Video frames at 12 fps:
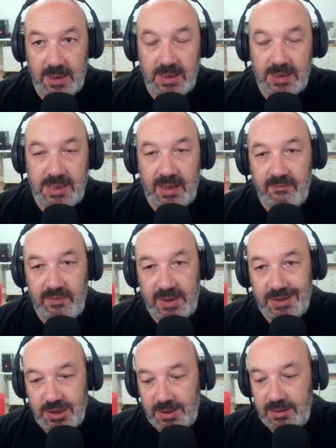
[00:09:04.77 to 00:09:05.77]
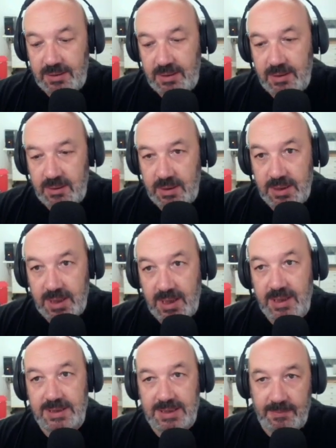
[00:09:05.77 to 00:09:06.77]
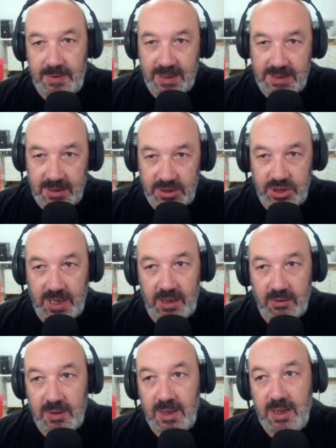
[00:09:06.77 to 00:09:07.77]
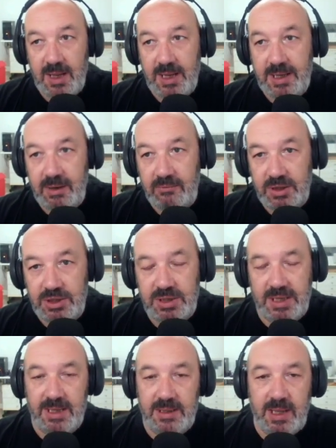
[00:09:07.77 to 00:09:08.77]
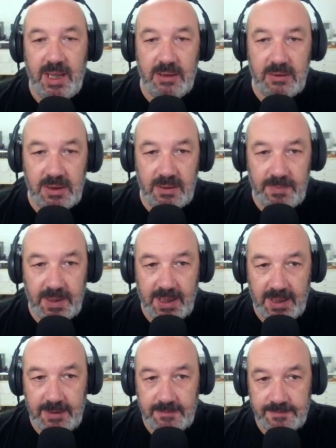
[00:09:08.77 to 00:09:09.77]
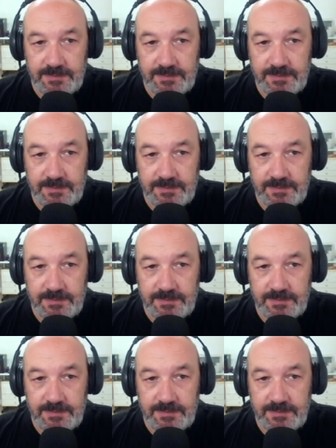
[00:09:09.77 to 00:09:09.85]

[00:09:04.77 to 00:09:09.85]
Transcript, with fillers: Se invece il cane scappa dal cancello e che è un incidente, entra nel penale.